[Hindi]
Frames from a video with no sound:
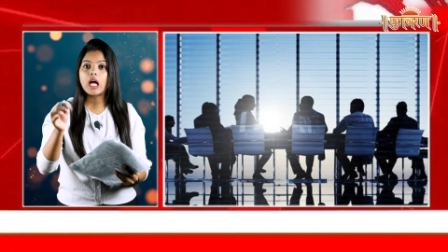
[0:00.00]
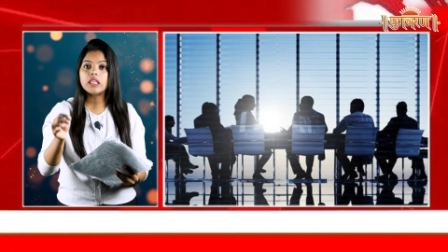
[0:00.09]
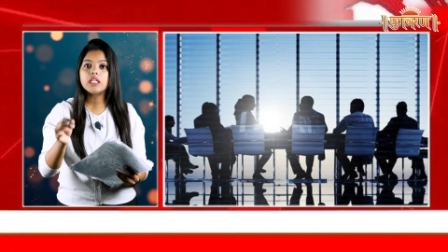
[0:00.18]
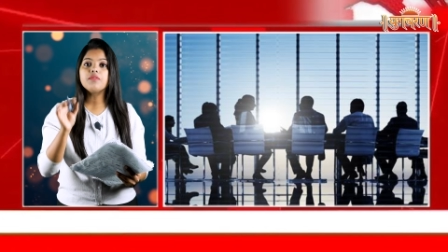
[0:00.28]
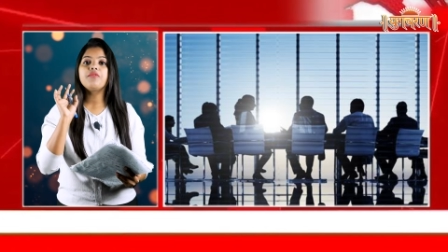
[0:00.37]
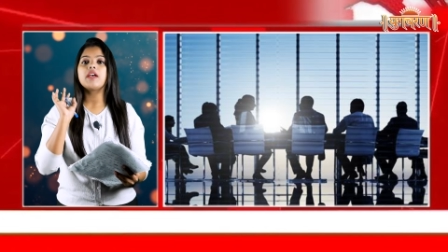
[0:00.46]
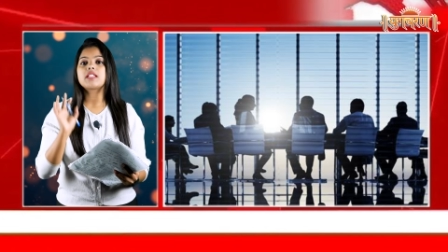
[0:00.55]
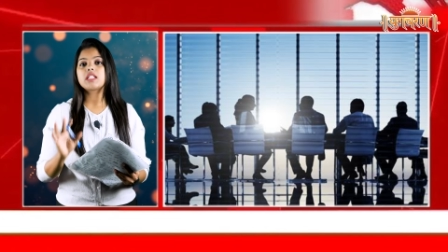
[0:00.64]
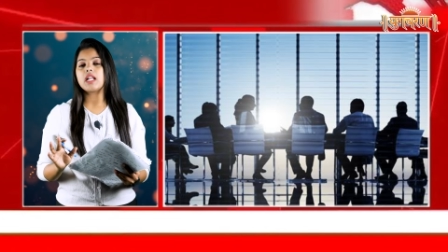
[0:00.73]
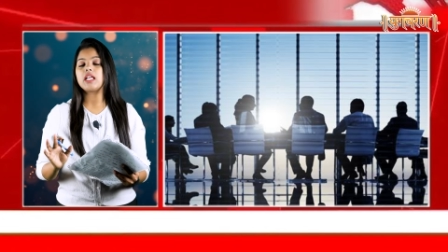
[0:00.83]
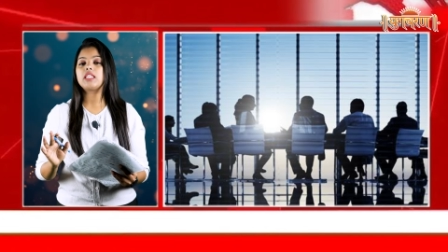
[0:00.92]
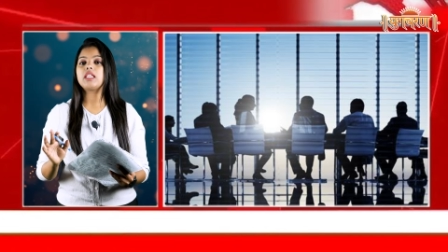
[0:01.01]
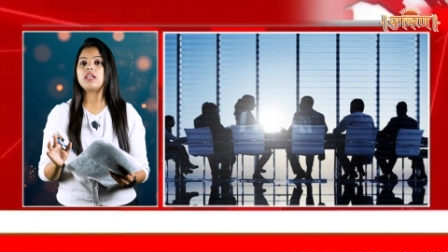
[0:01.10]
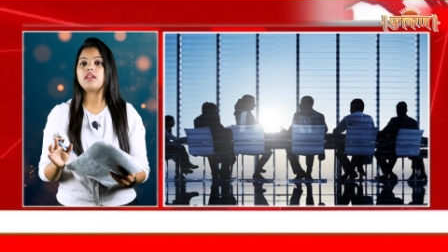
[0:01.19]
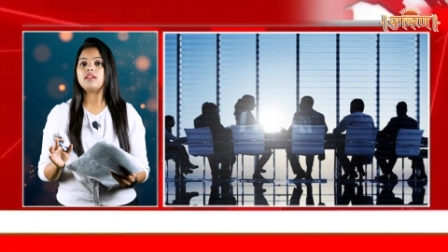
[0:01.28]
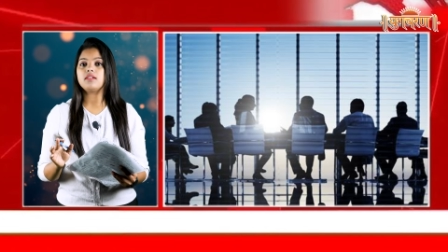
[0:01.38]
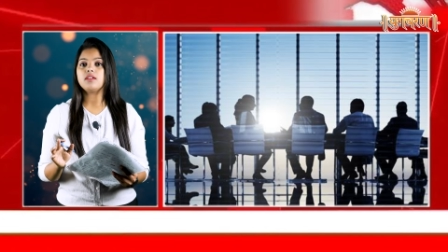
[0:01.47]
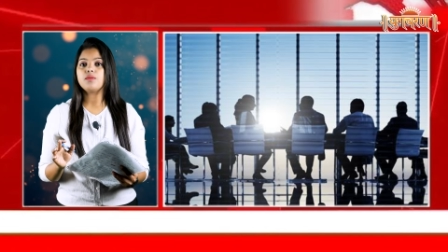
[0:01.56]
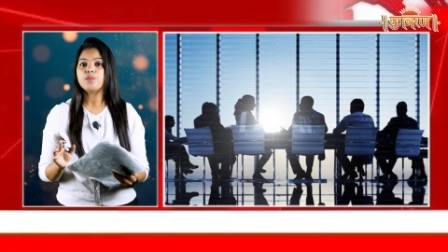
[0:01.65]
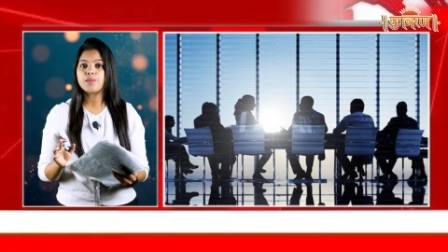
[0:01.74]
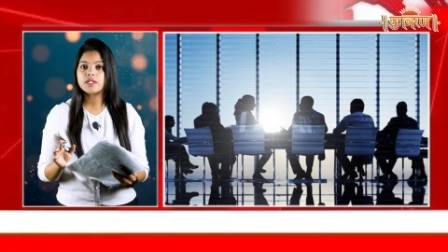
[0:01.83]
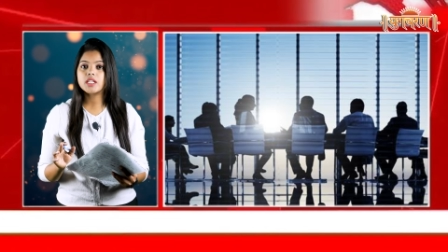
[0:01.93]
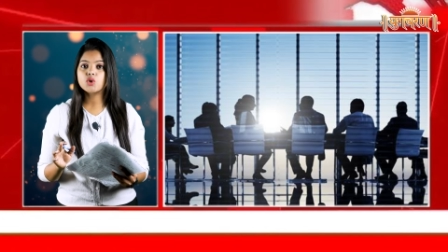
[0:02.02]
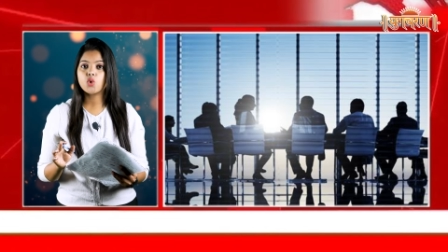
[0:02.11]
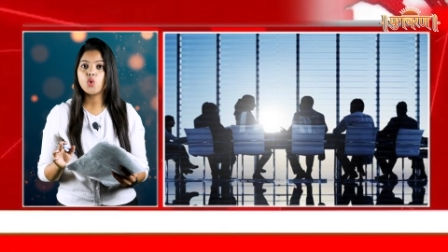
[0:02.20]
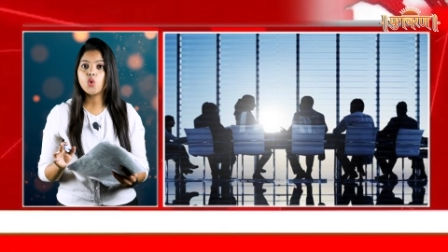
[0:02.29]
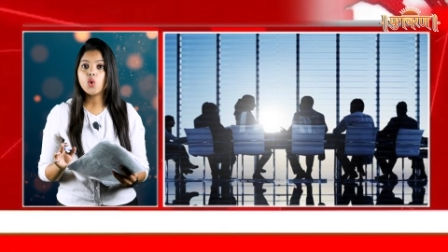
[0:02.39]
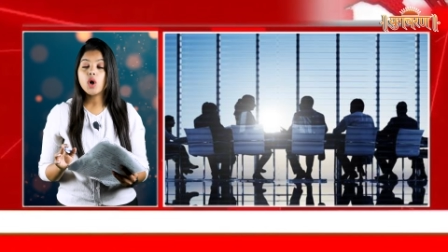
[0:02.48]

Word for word: अंतिम फैसला लेते हैं बजट को